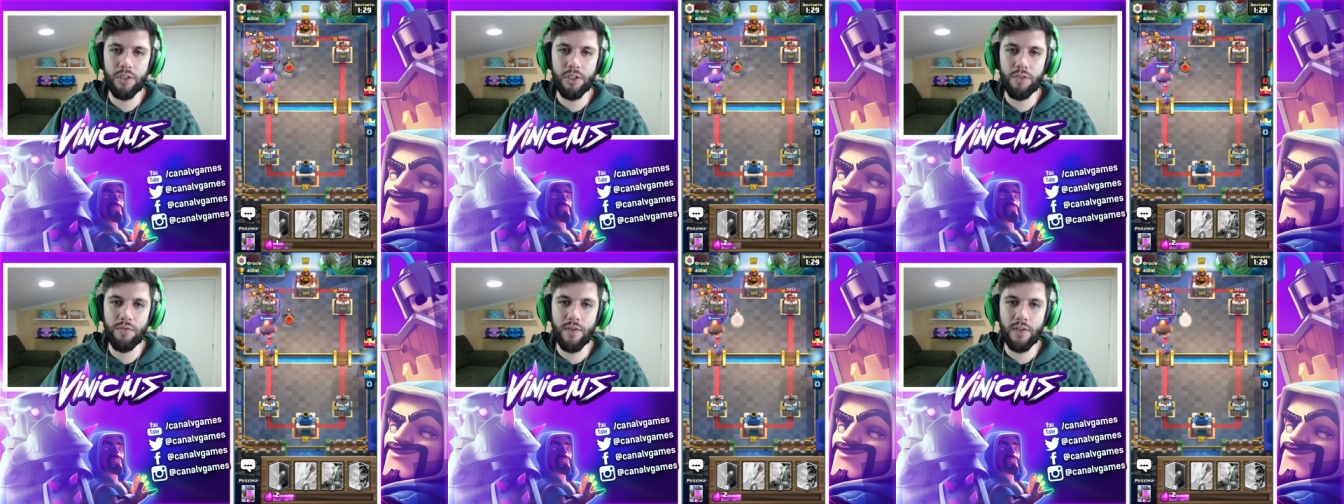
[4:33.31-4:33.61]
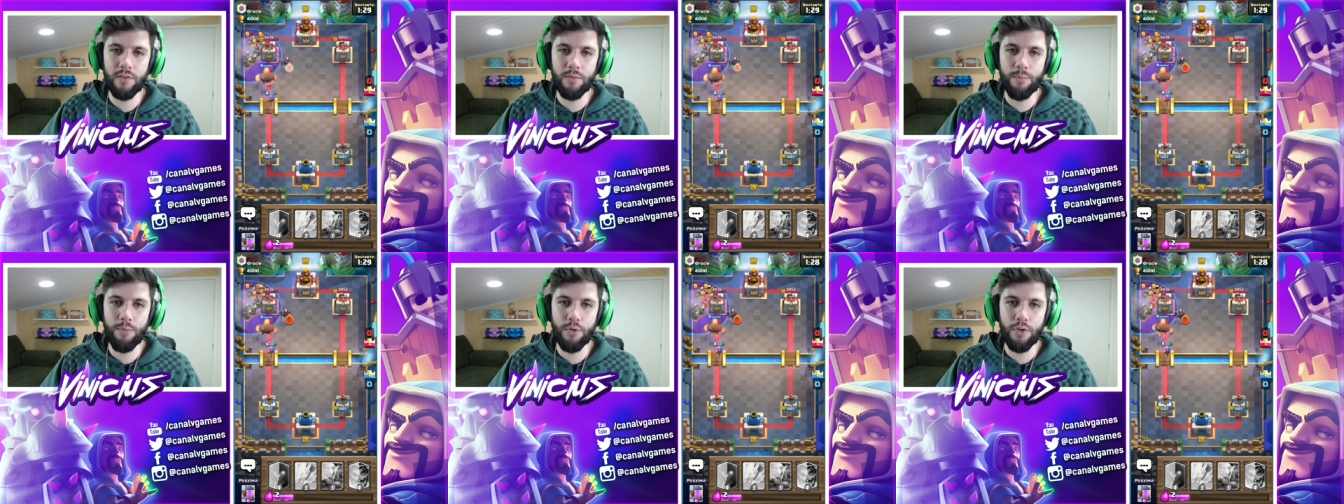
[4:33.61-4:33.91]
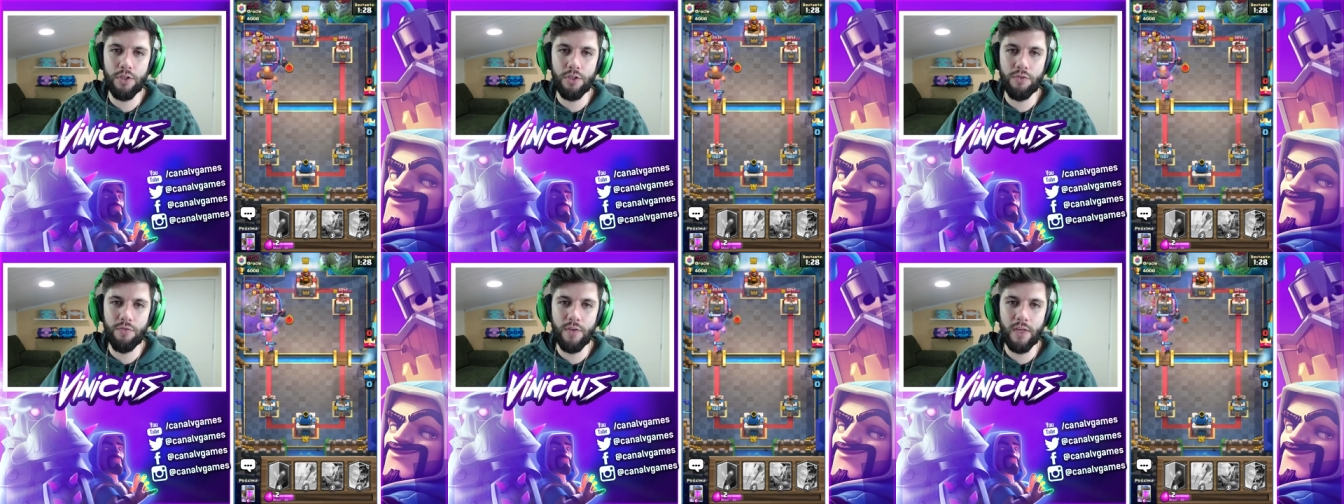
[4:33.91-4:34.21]
A gente faz um
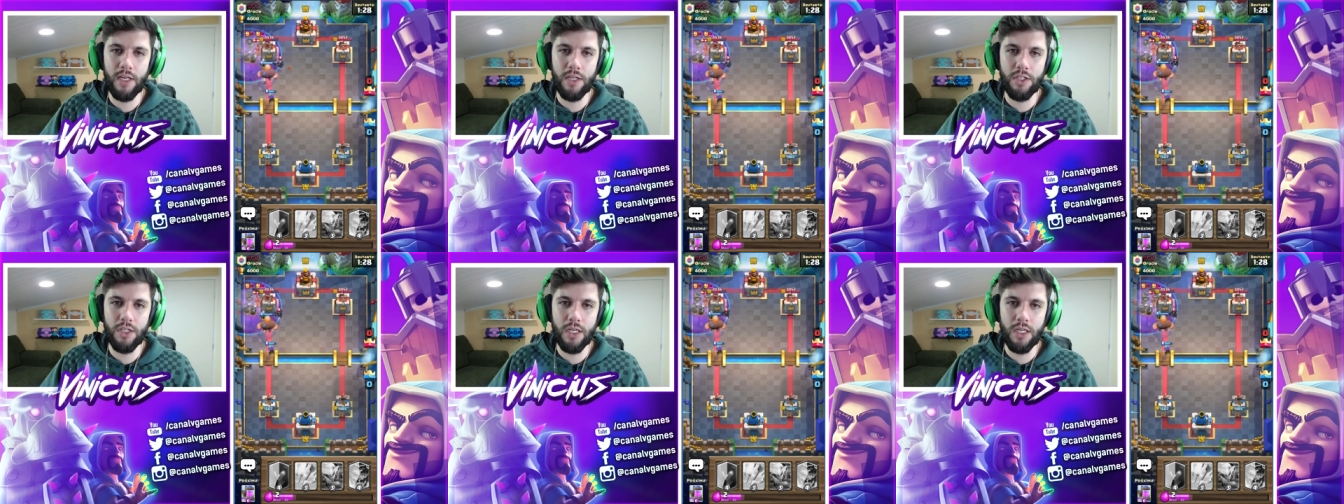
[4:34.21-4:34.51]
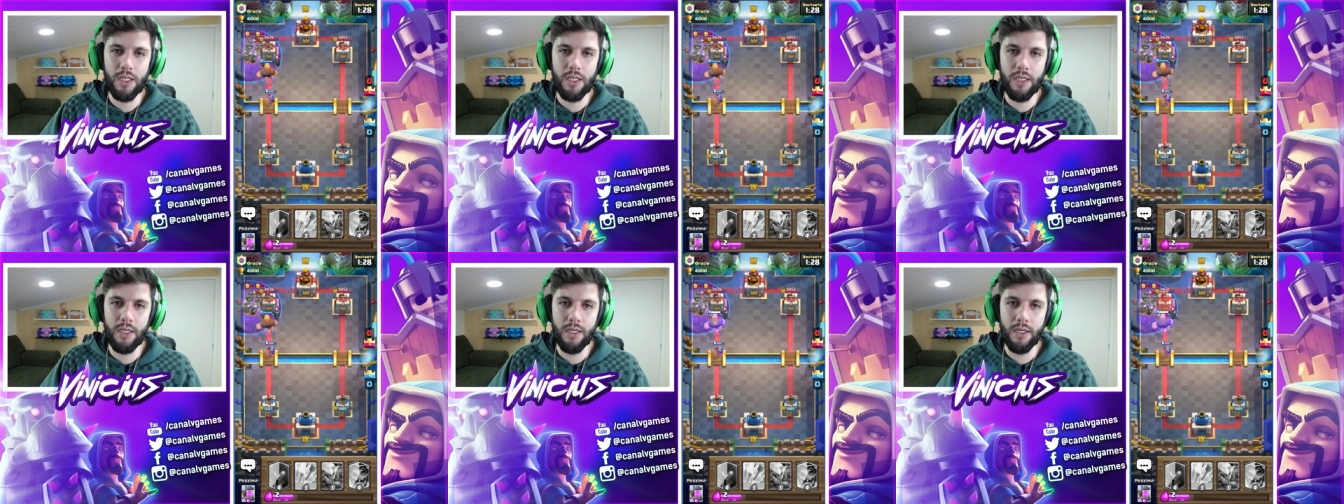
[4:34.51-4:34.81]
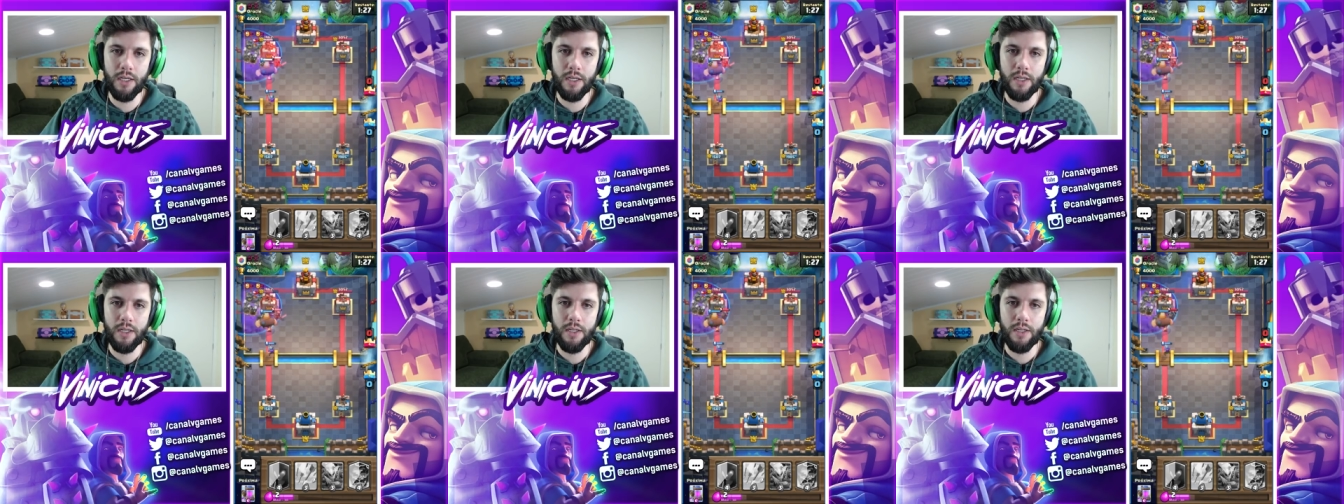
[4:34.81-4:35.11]
pouquinho diferente ali.
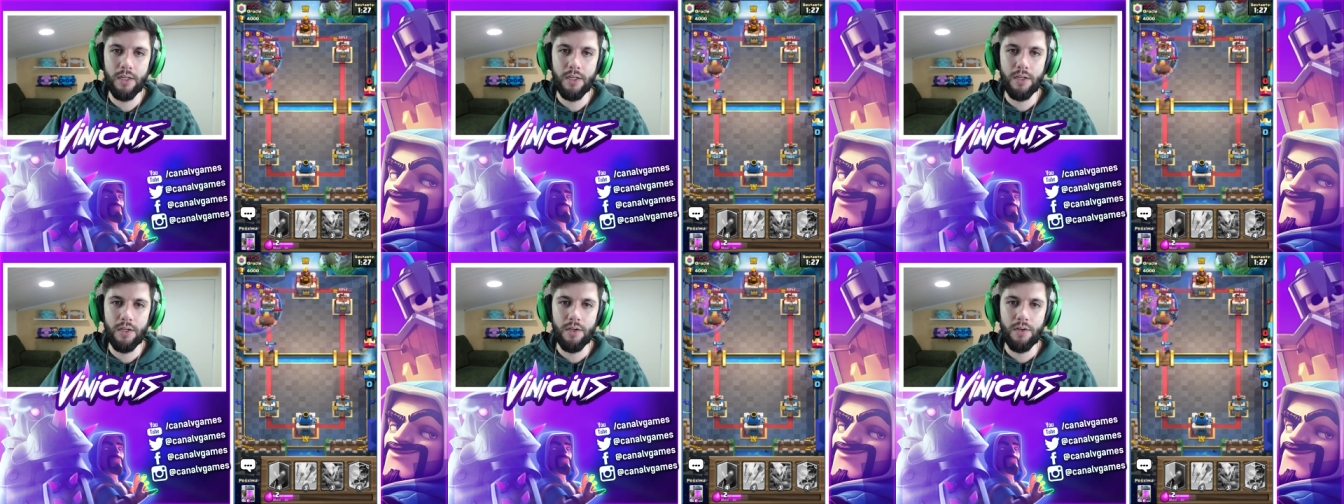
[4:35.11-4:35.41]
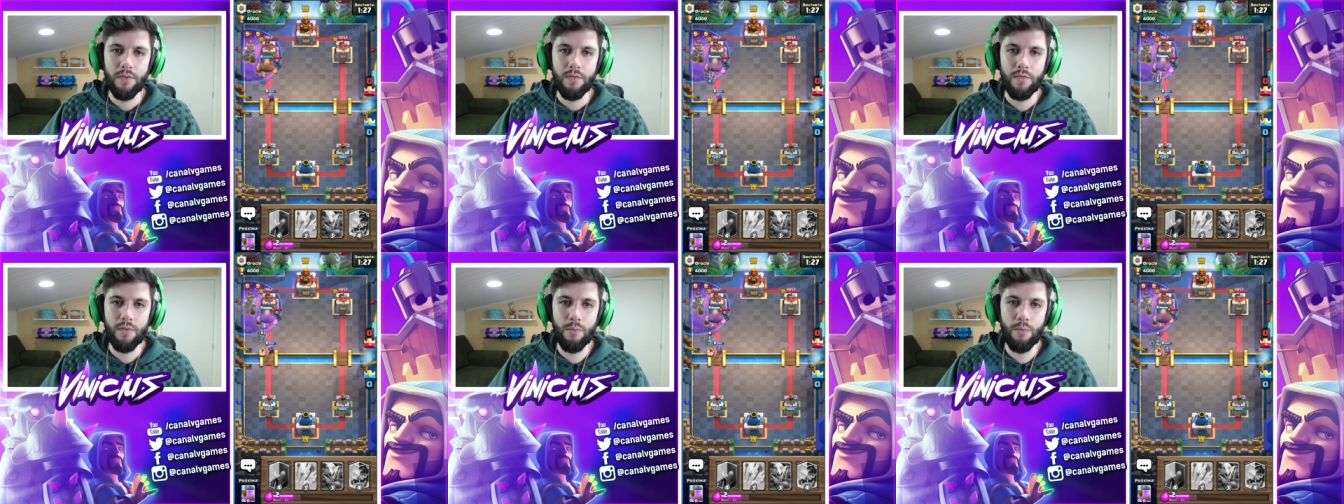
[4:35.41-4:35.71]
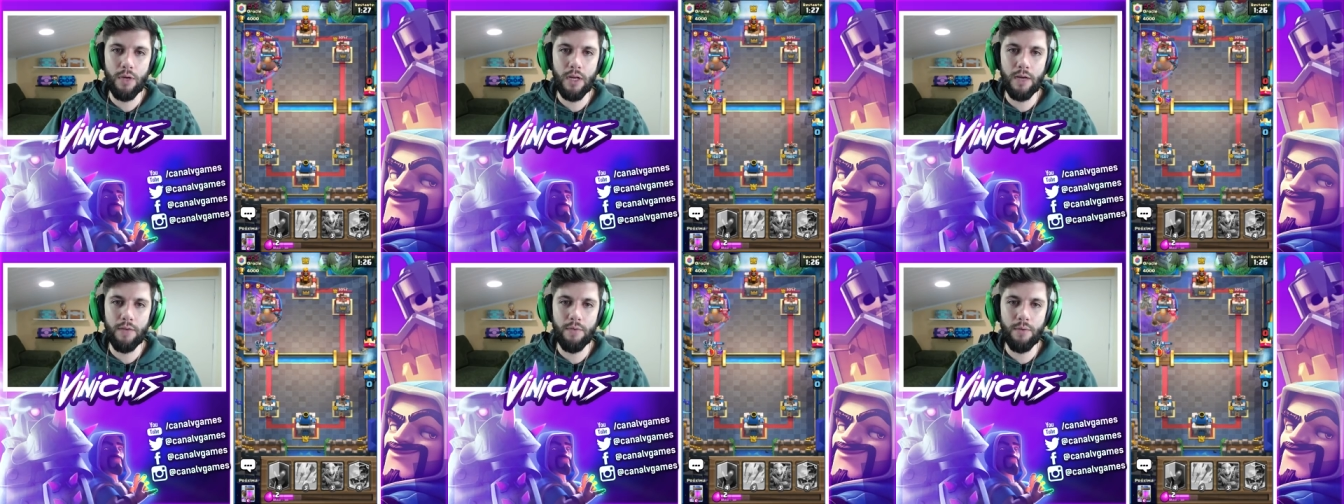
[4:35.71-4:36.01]

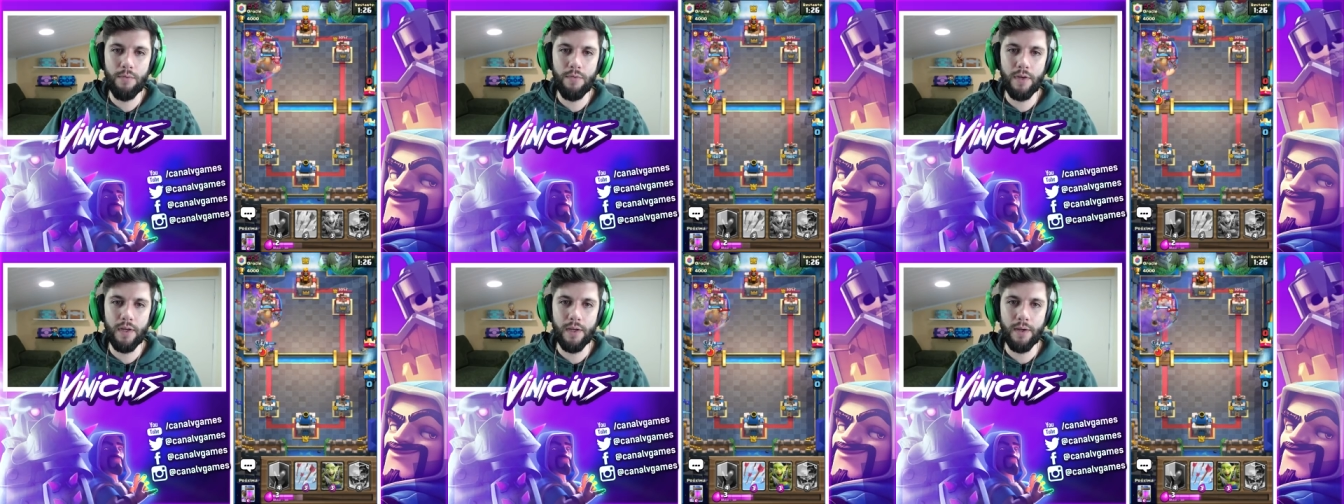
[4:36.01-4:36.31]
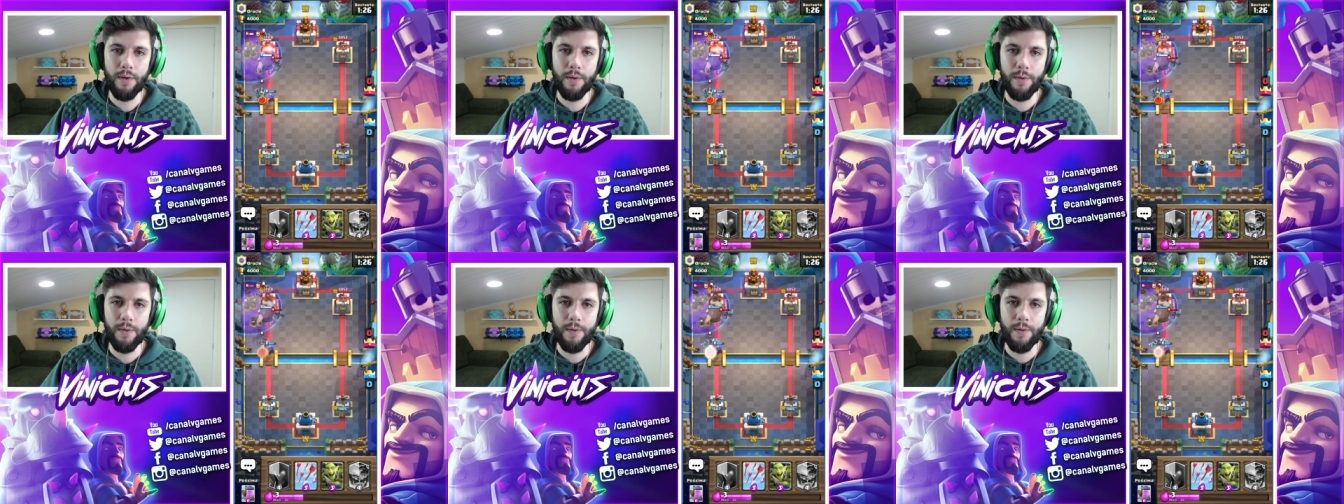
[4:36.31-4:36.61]
Vamos lá, vamos ver.